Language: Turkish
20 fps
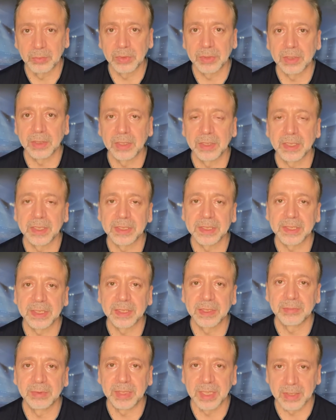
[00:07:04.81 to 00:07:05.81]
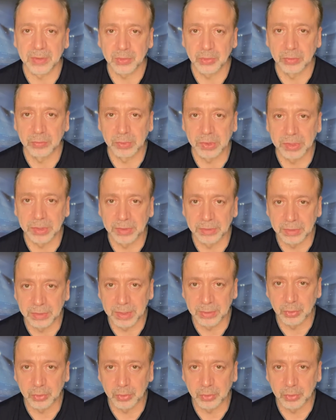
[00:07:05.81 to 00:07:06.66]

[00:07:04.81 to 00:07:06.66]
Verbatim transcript: Bu da Galatasaray'a bir ders olmuştur diye